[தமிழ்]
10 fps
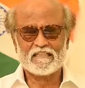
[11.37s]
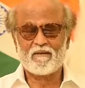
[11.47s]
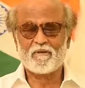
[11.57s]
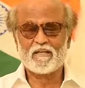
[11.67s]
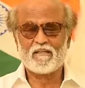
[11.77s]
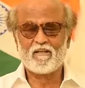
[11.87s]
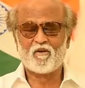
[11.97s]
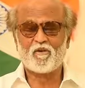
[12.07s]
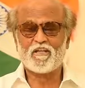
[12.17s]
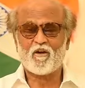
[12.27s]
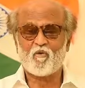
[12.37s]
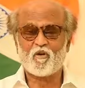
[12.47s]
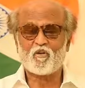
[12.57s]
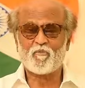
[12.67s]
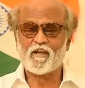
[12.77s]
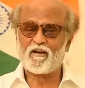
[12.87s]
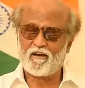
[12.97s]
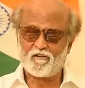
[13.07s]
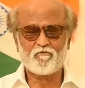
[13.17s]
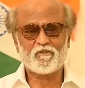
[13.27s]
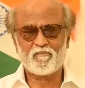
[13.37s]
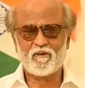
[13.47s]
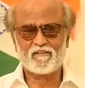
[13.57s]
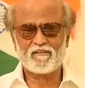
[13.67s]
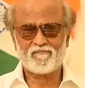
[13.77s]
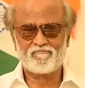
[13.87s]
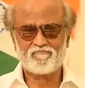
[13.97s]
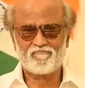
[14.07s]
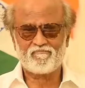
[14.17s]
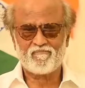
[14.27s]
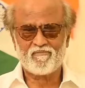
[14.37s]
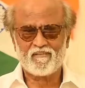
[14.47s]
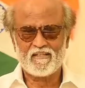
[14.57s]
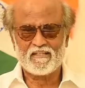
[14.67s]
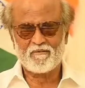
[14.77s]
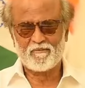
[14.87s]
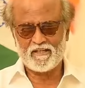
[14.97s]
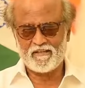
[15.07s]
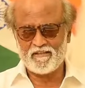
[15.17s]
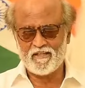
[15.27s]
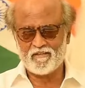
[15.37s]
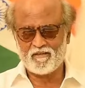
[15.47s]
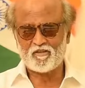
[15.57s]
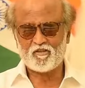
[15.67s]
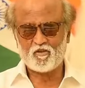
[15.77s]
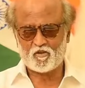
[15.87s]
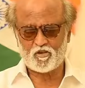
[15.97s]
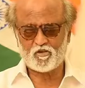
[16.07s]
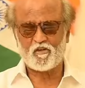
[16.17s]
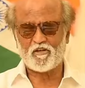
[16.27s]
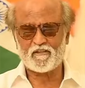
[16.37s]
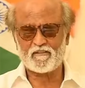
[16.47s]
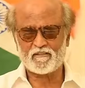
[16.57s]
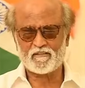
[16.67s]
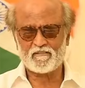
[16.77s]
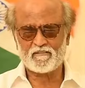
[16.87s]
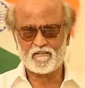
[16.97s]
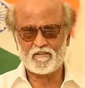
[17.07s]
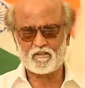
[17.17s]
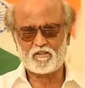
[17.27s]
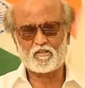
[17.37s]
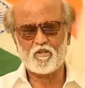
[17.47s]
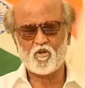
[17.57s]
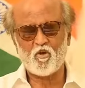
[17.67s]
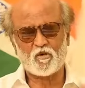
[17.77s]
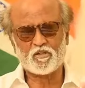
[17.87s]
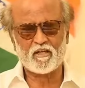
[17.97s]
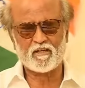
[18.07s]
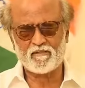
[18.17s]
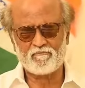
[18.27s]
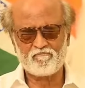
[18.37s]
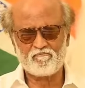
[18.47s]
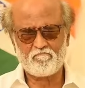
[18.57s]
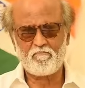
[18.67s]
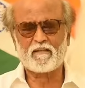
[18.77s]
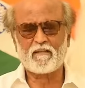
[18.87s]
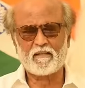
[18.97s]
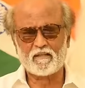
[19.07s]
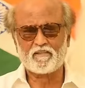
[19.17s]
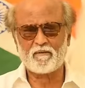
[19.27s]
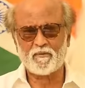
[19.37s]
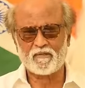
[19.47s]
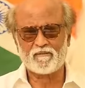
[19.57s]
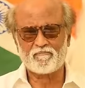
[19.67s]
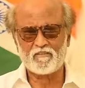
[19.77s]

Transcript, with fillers: நம்ம எல்லாருடைய ஒற்றுமையை காட்டும் விதமாக நம்ம இந்திய நாடு சுதந்திரம் அடைகிறதுக்கு எத்தனையோ வருஷங்கள் பல லட்ச பேர்